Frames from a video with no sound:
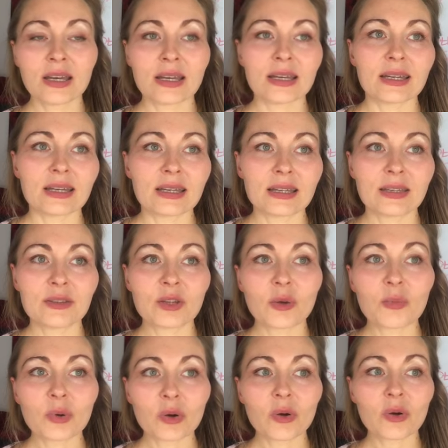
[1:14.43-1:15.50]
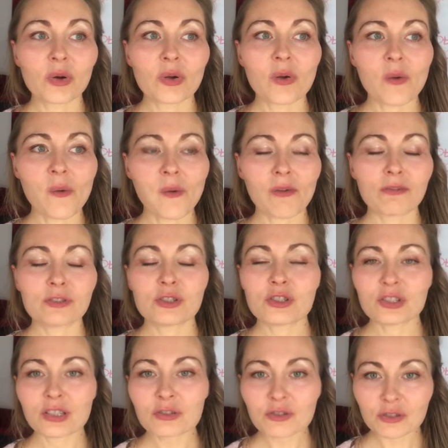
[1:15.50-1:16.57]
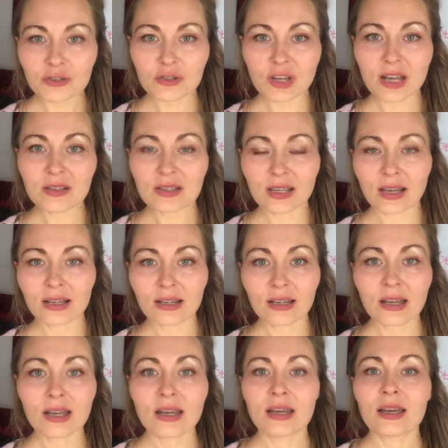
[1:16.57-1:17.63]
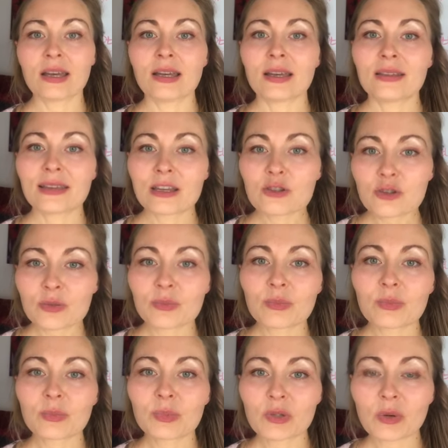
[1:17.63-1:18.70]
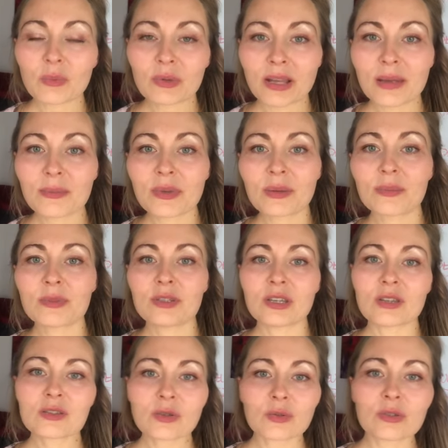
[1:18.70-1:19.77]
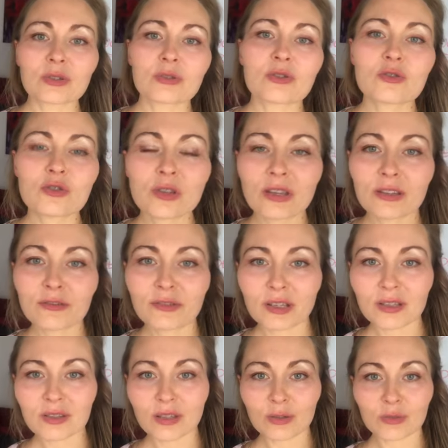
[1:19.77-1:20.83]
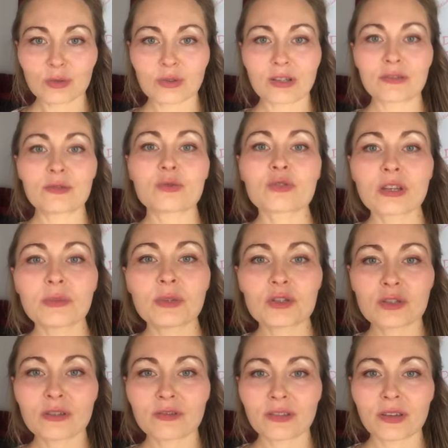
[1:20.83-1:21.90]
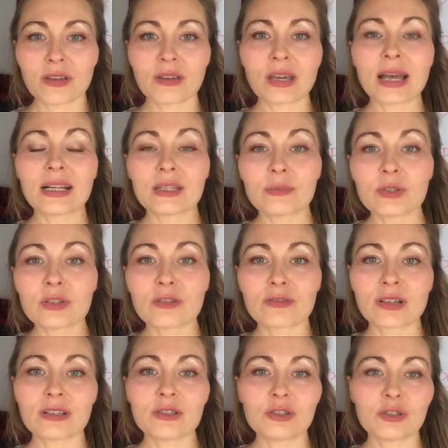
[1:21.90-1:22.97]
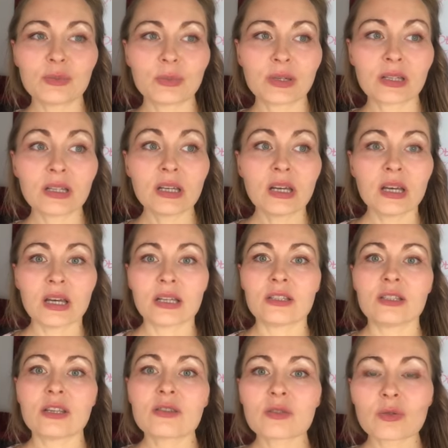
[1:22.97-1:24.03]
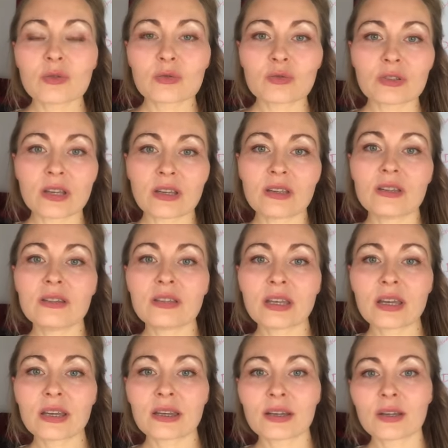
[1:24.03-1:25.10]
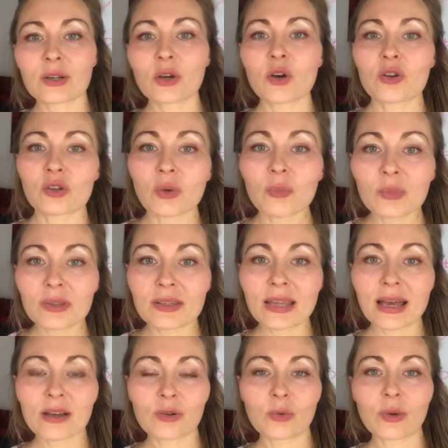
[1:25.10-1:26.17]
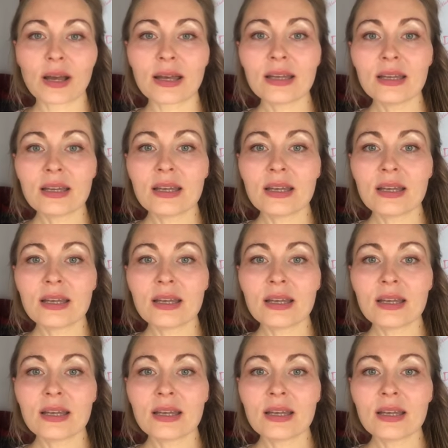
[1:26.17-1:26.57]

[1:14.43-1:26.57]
E, no bo e, w dzisiejszych czasach e, naszym problemem nie są chroniczne infekcje, które w dużej mierze wyeliminowaliśmy, nie są różne inne choroby nagłe,